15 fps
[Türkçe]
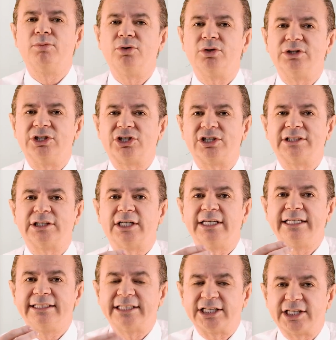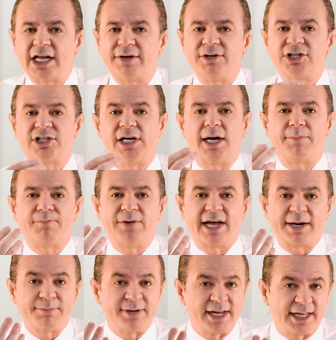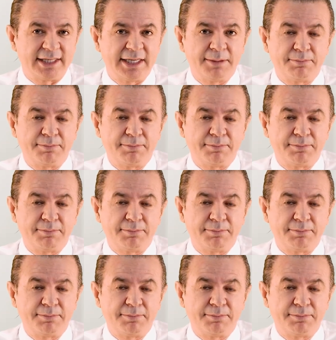bunun dışında tedavi cevap vermeyen